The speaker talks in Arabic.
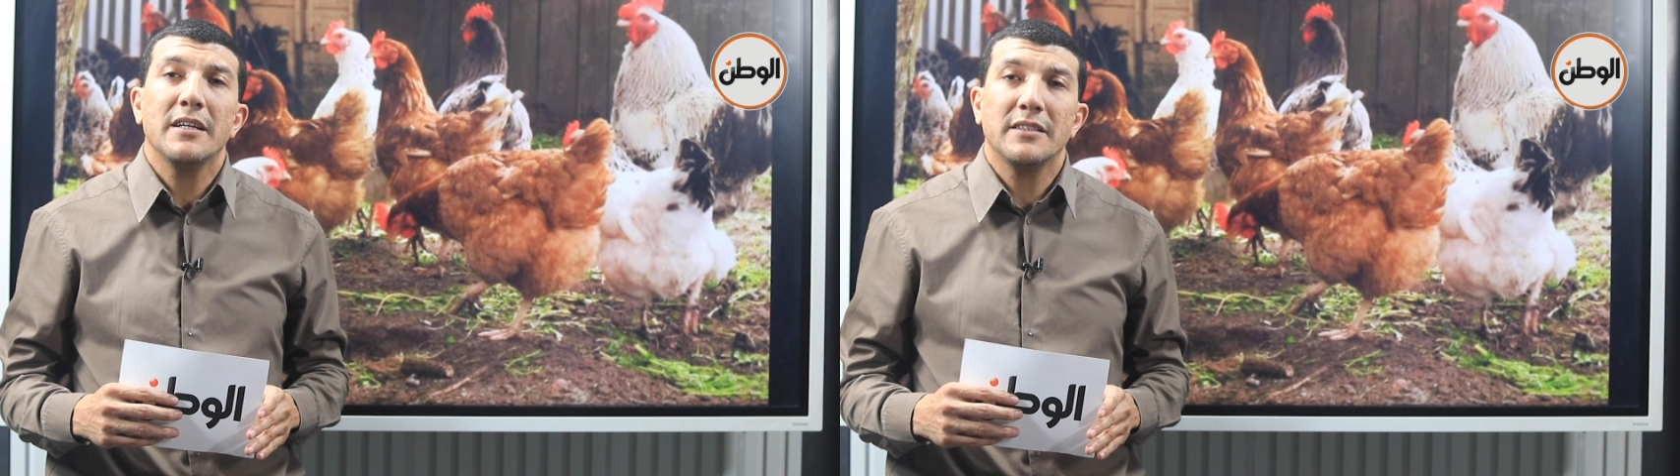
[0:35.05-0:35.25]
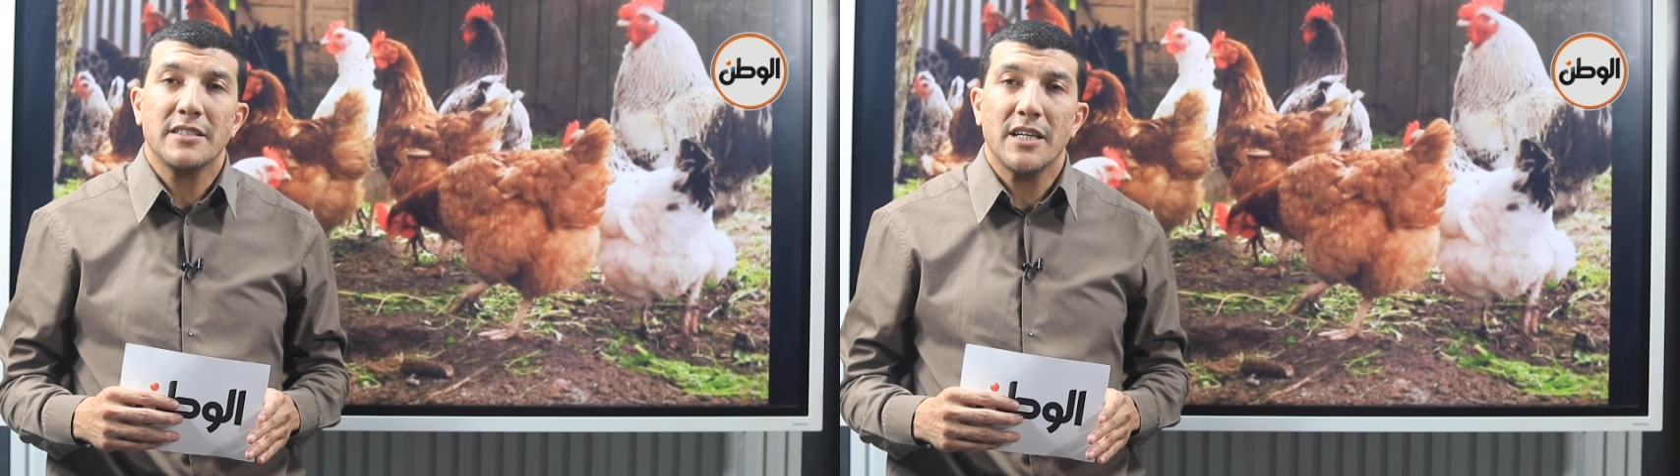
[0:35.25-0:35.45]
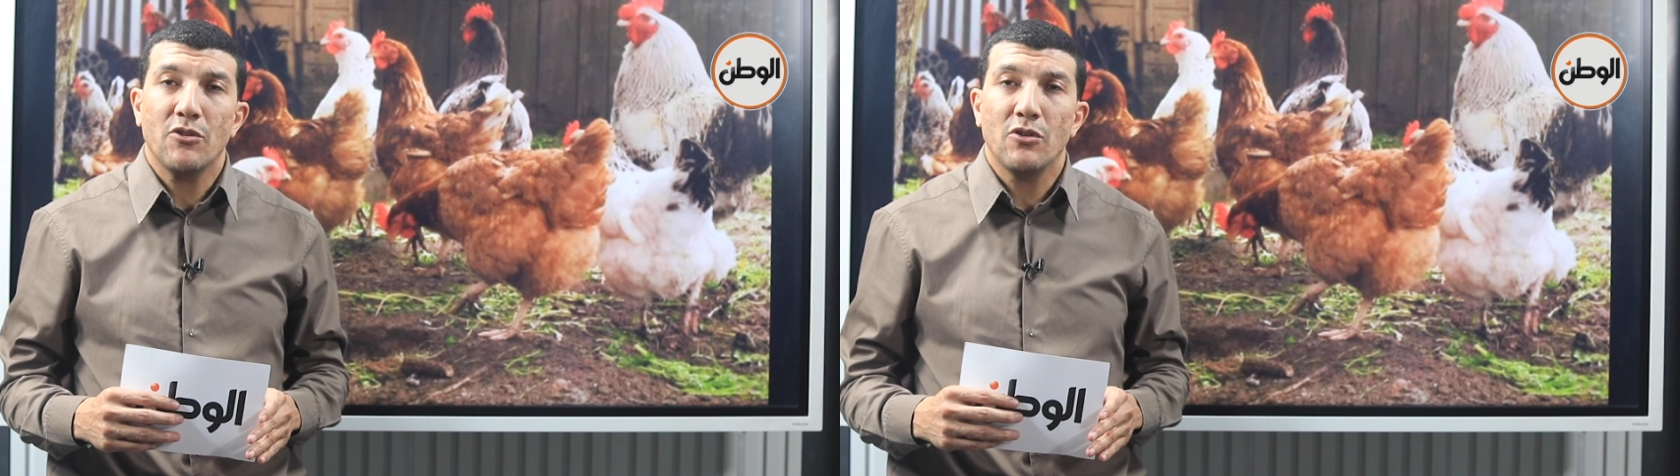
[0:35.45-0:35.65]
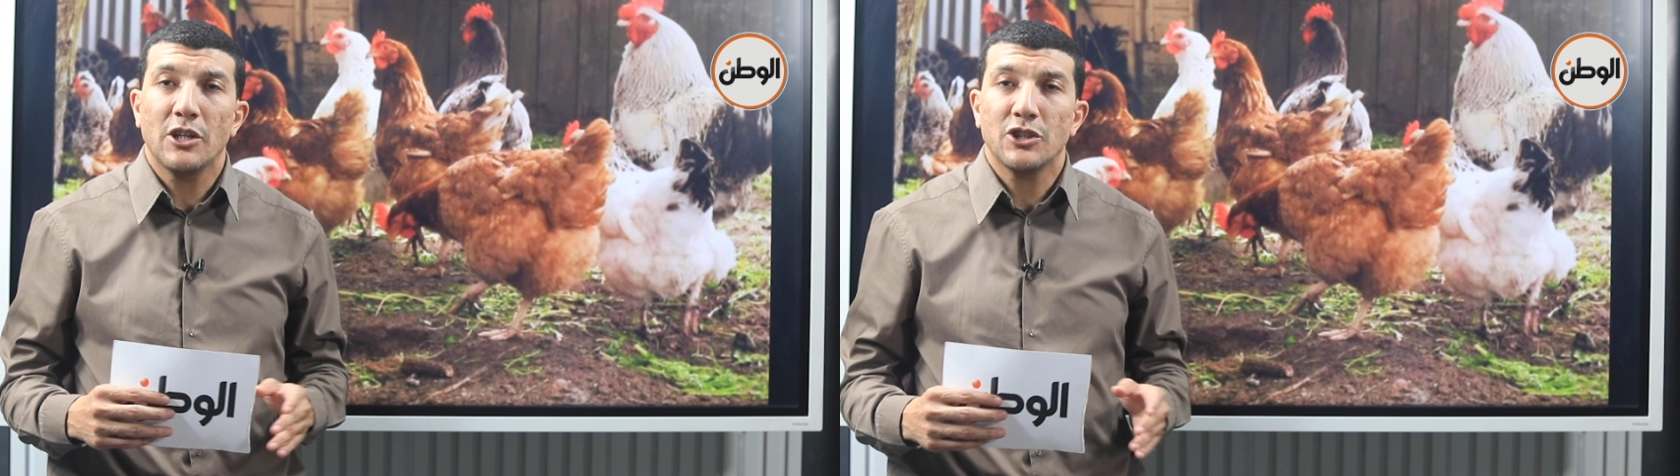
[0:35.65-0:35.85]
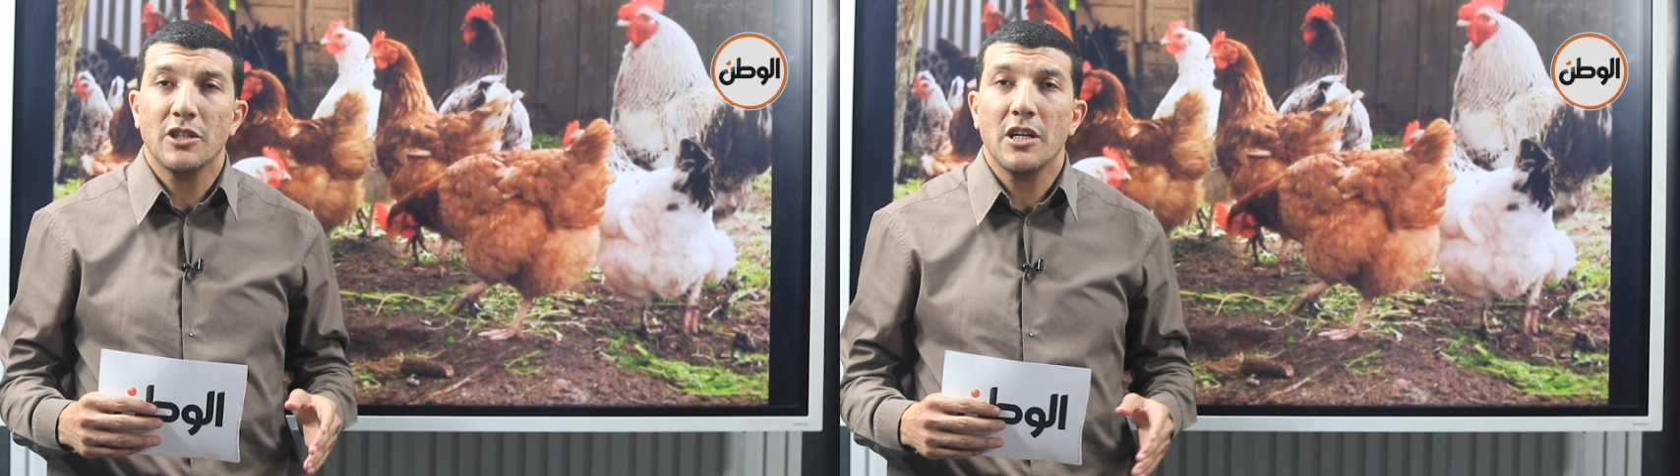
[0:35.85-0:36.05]
التساؤل
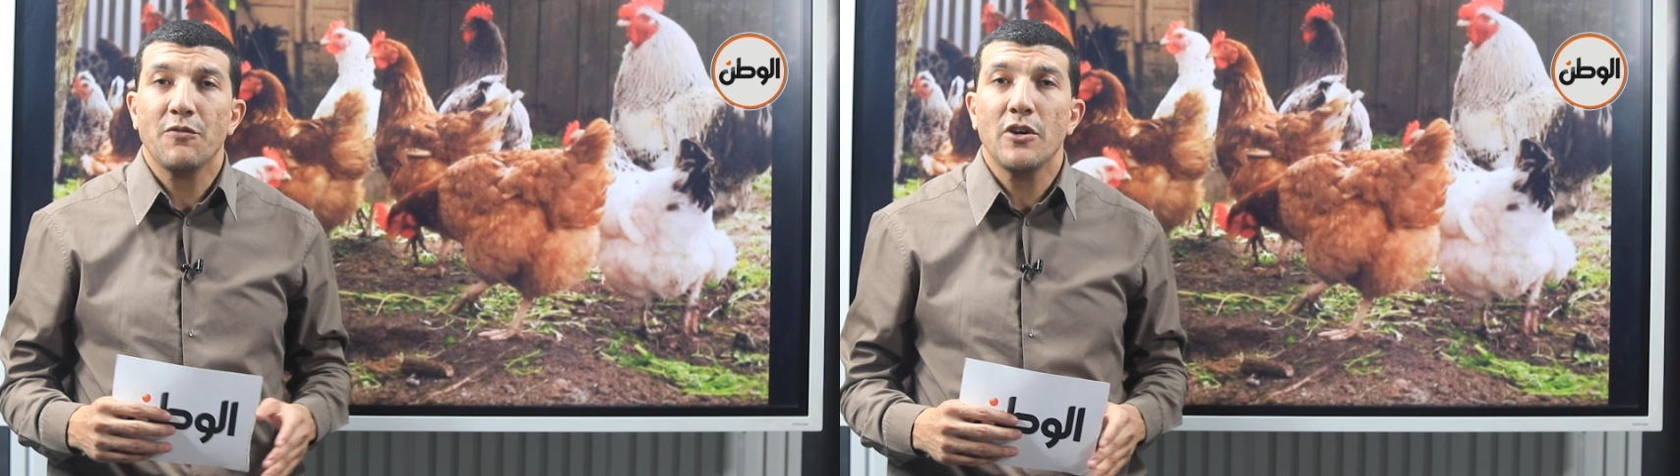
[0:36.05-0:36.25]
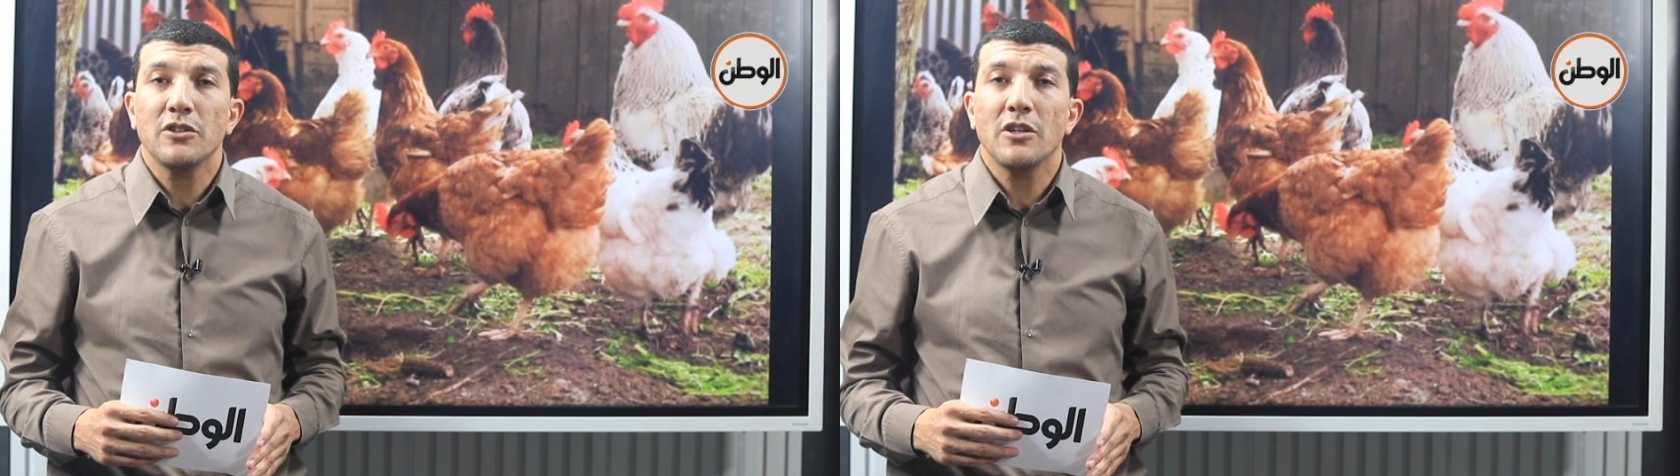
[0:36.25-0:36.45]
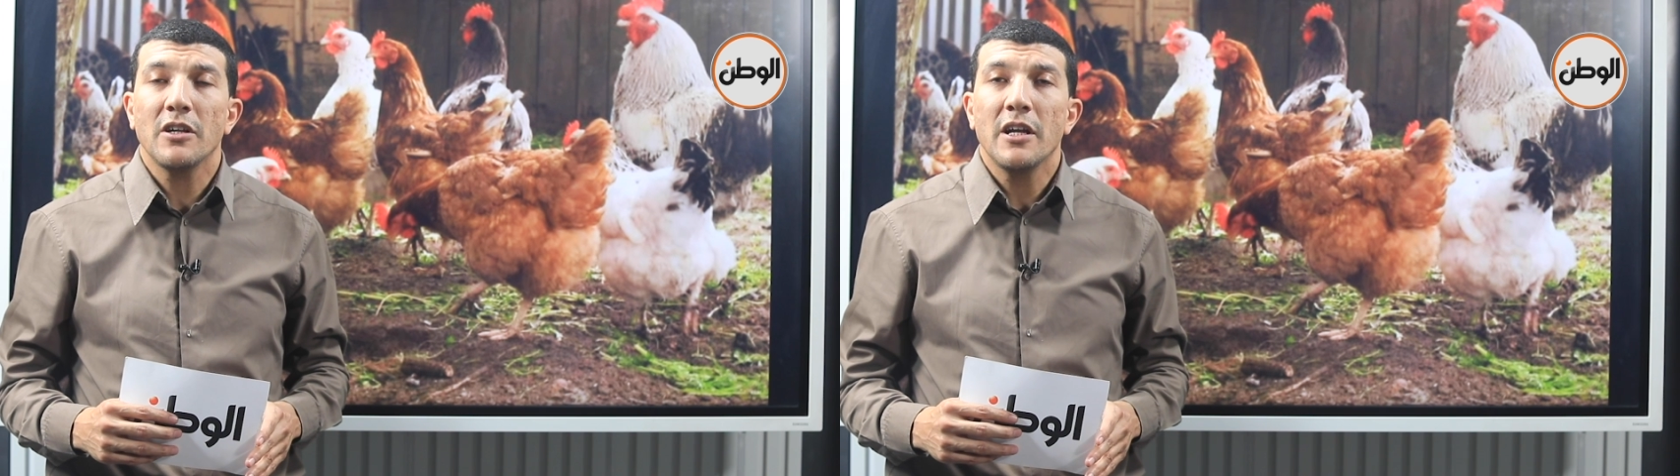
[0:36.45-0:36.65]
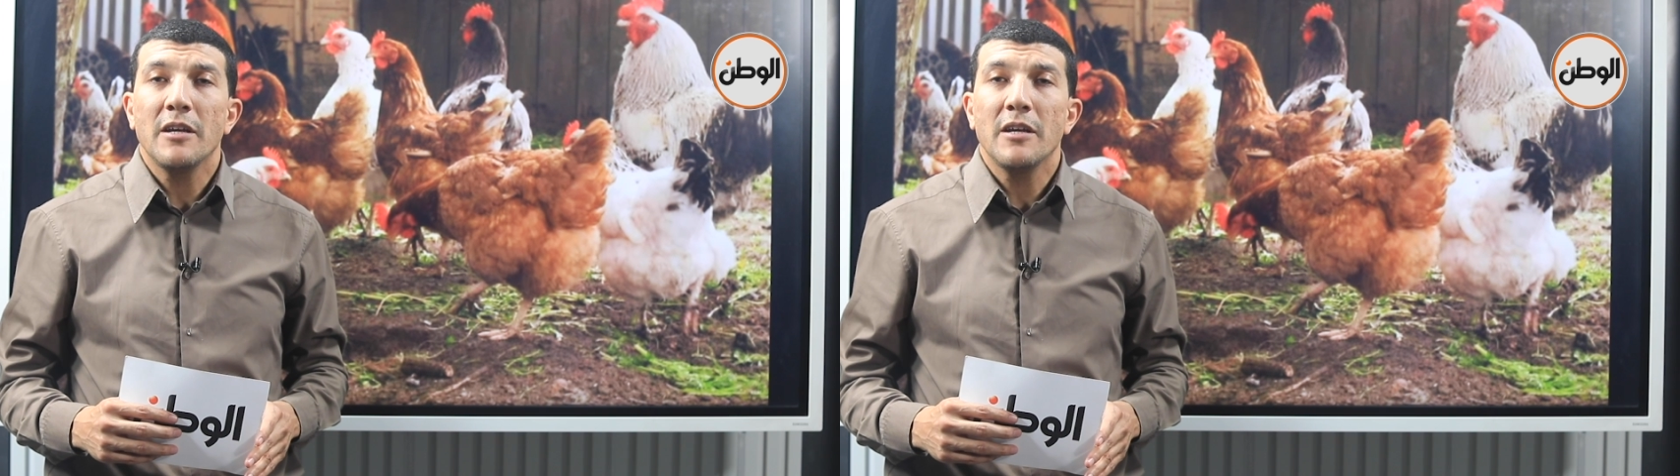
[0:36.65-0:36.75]
عشان نعرف اكتر